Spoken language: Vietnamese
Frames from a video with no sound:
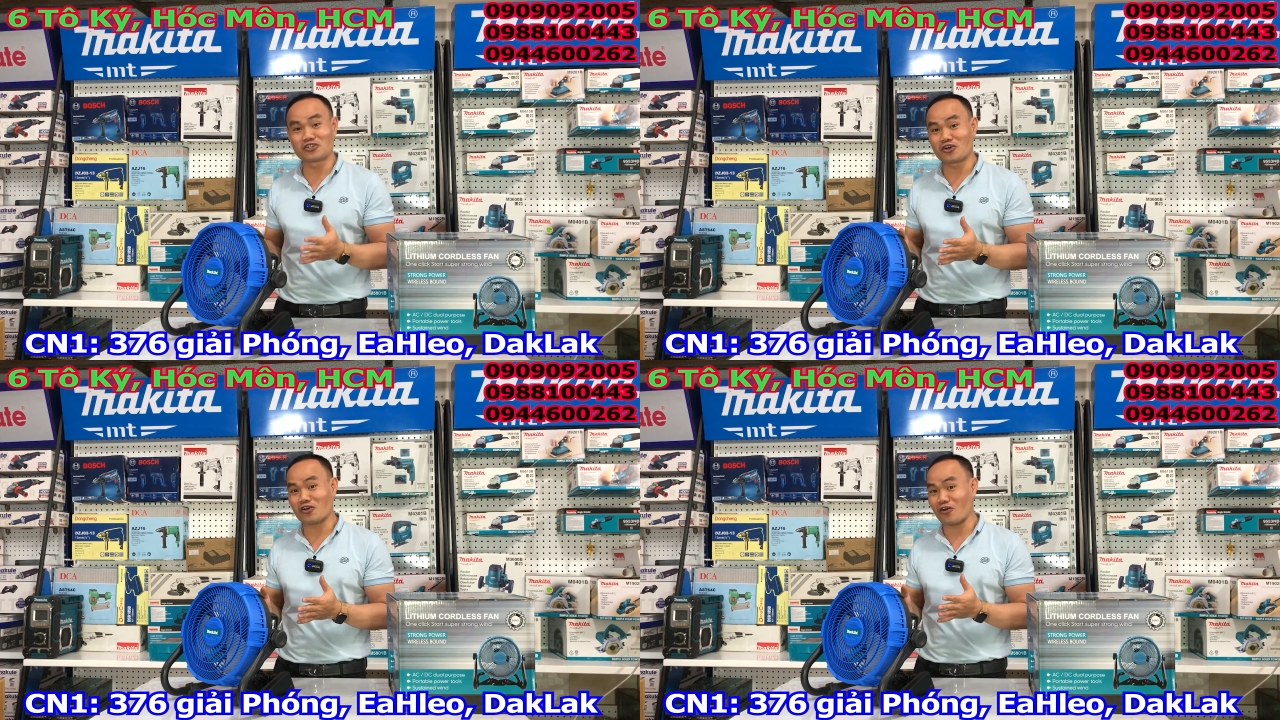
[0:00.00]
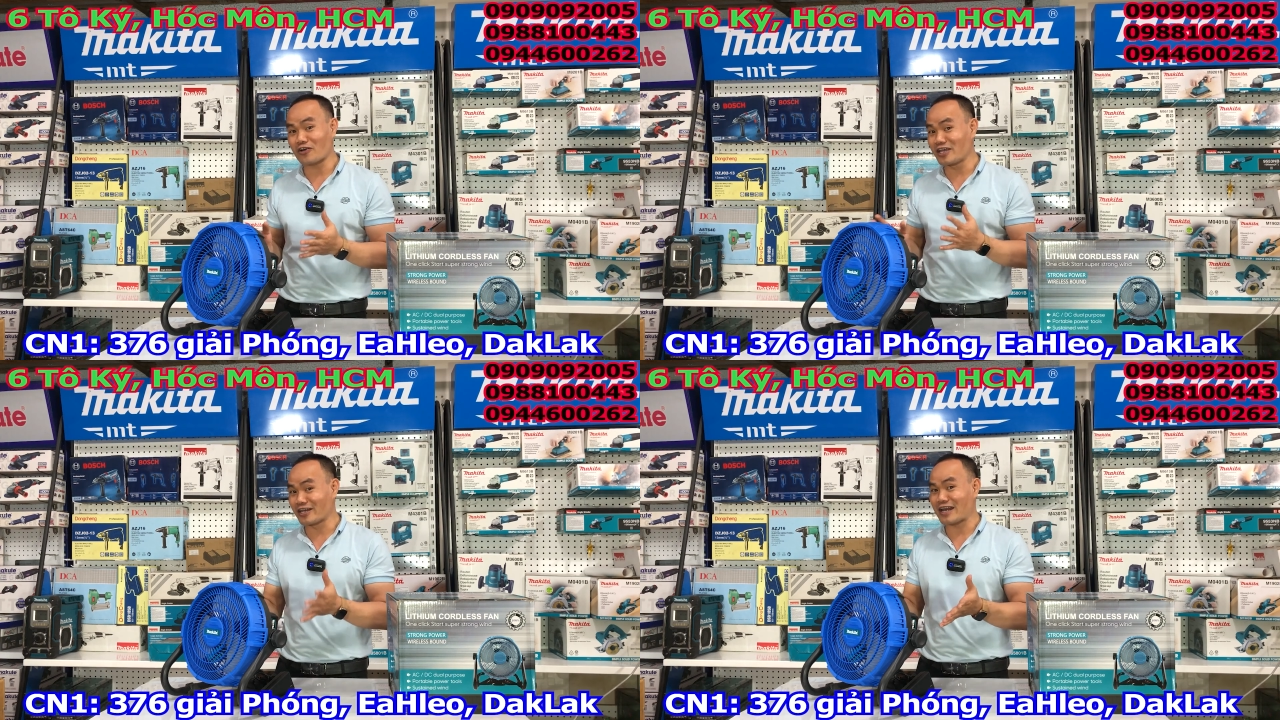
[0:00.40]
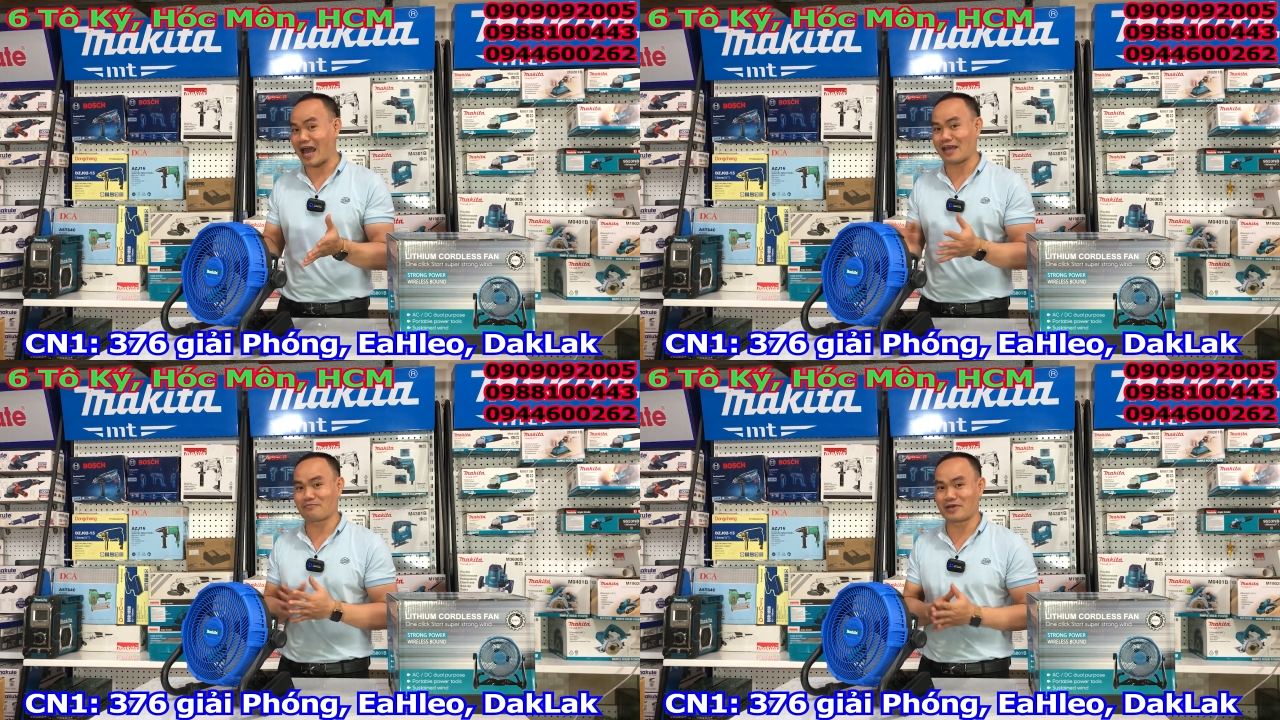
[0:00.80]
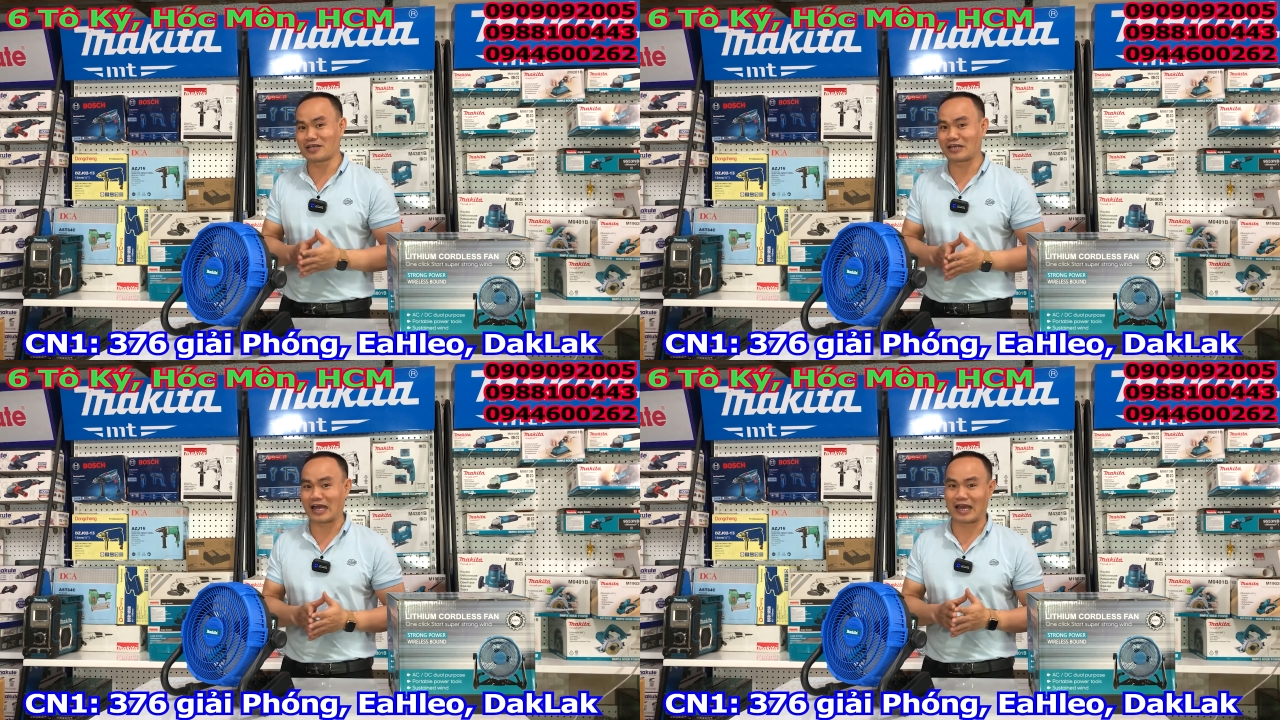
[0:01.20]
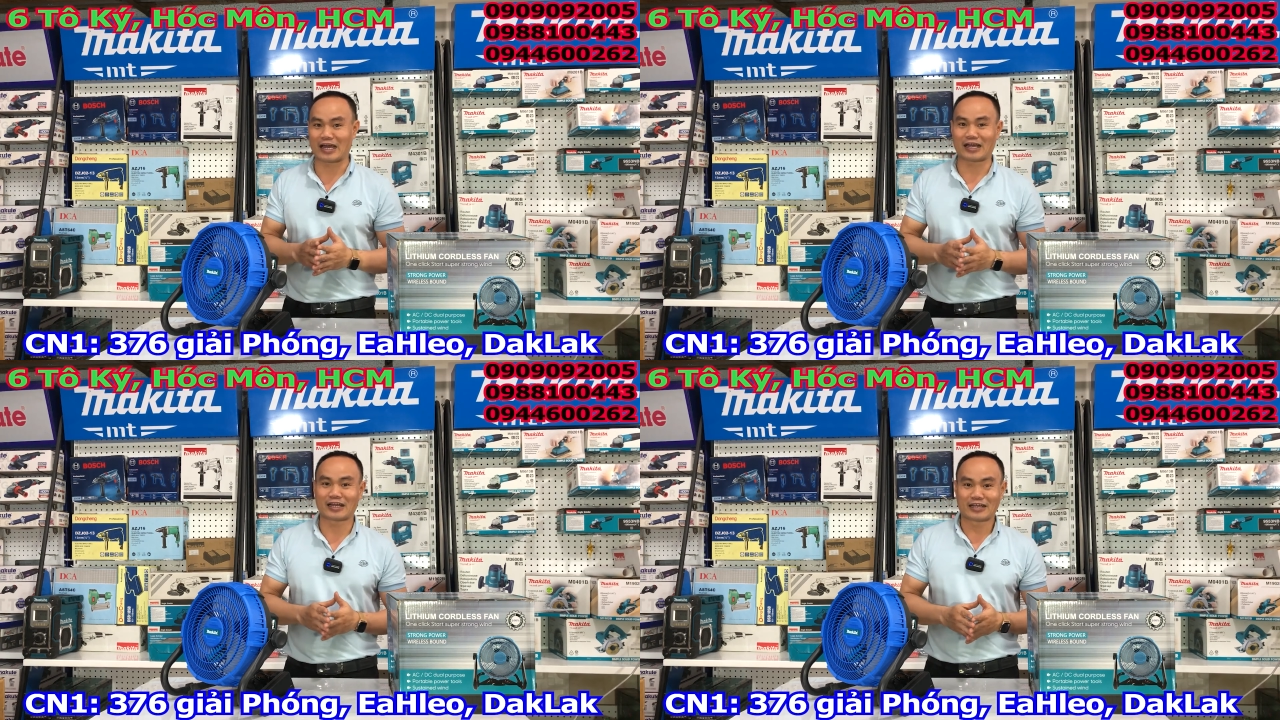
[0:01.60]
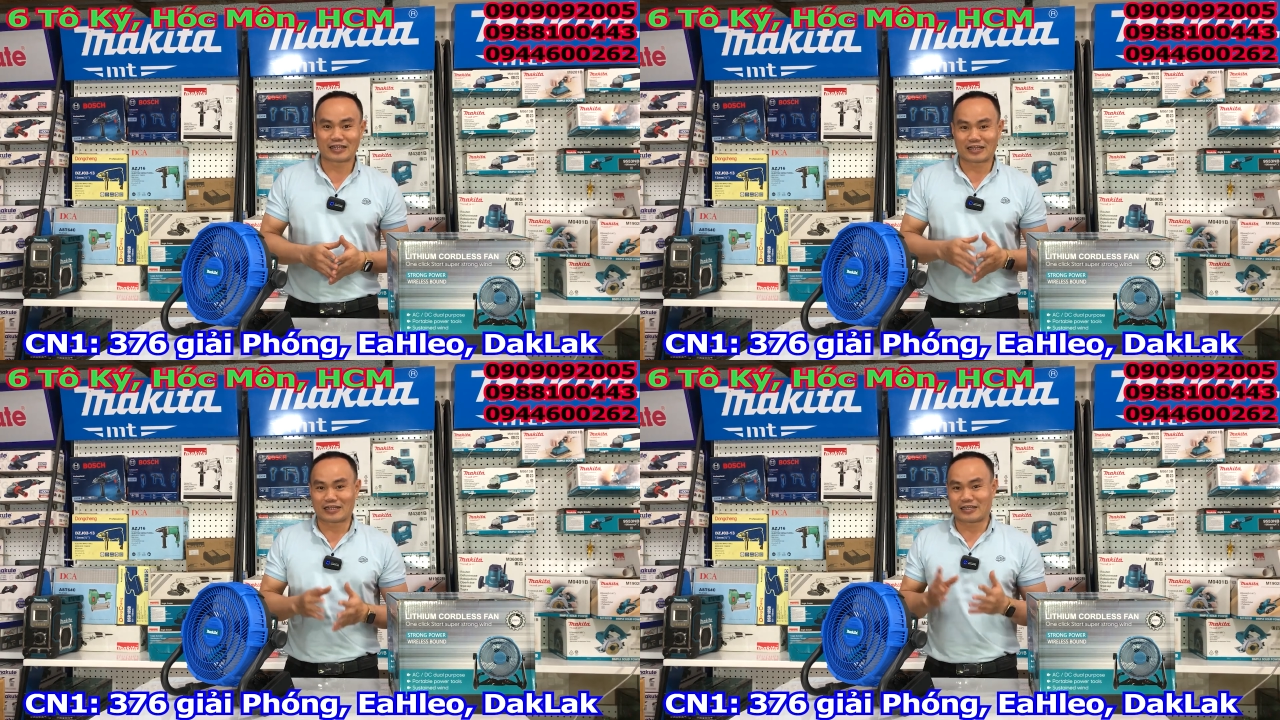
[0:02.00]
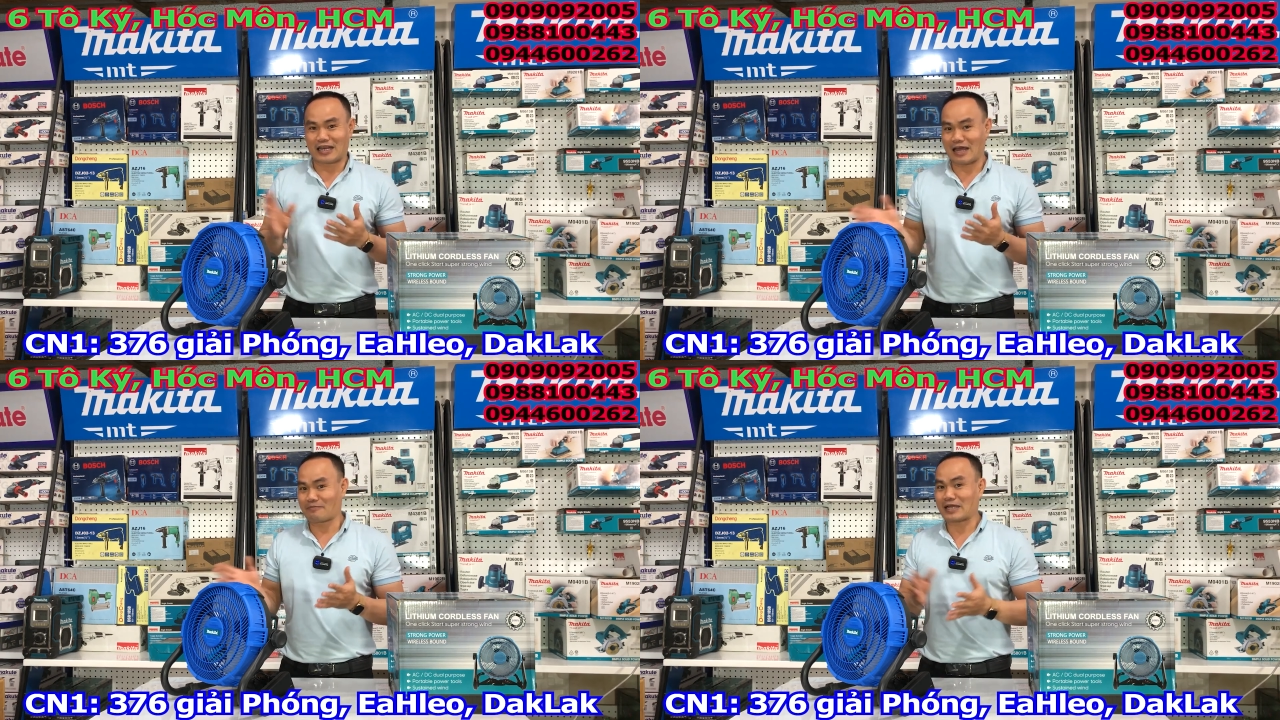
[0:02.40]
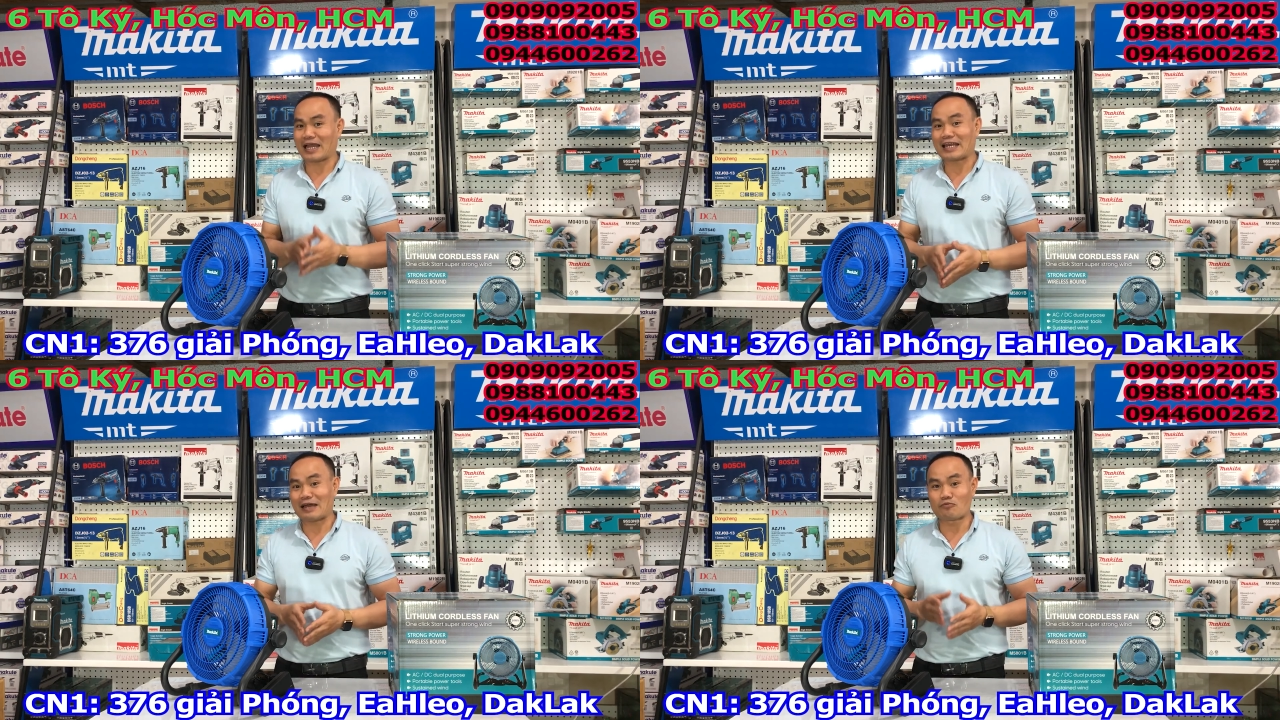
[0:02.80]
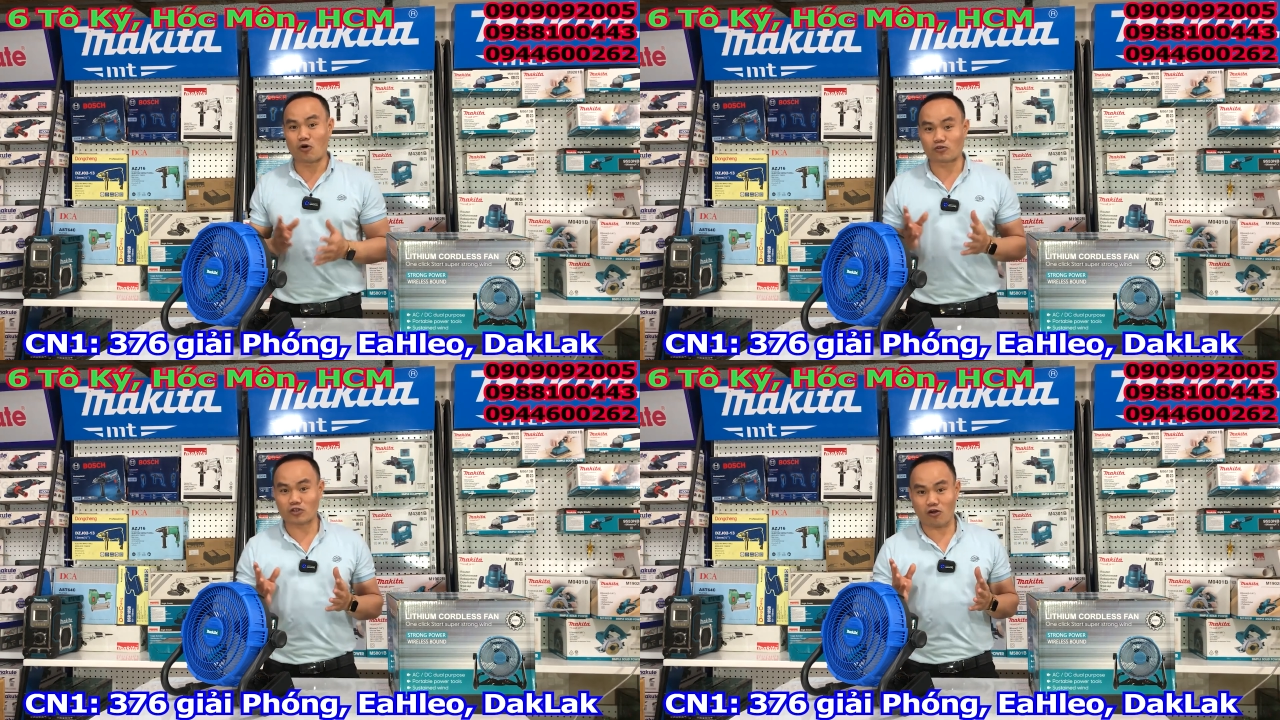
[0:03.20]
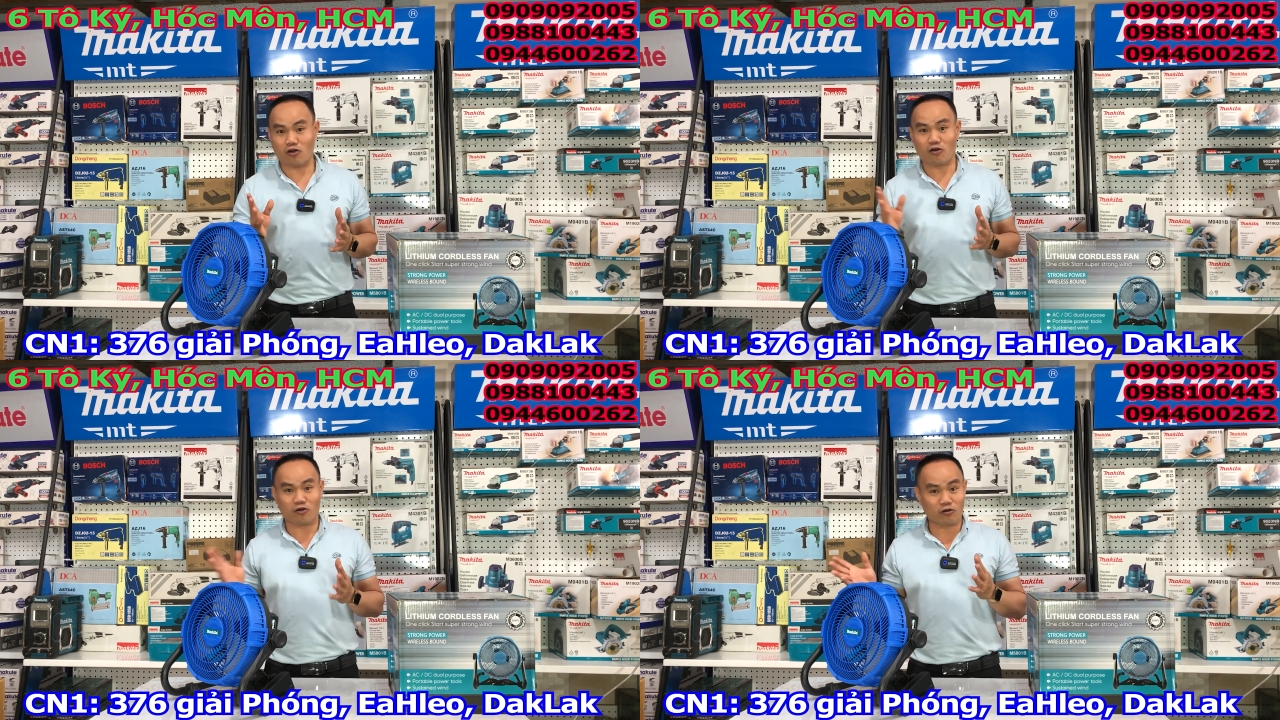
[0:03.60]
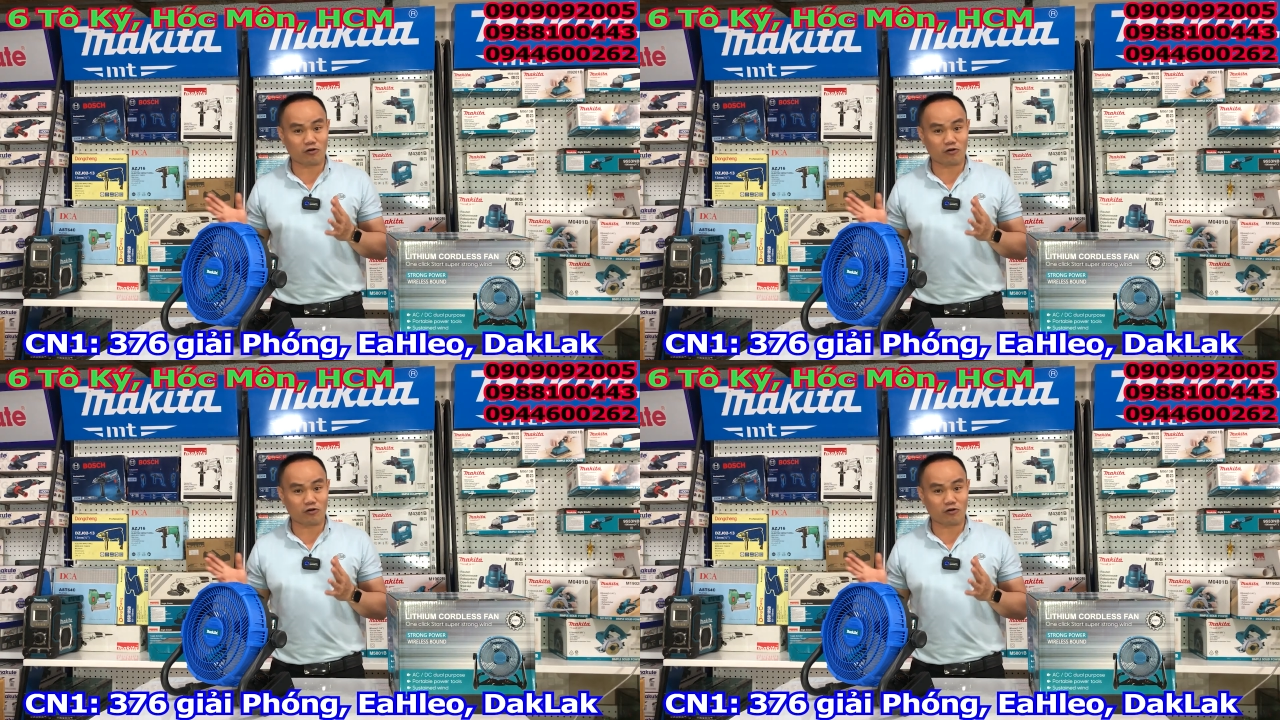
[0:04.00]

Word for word: chưa có điện đài mình à, làm các cái lăng mồ cho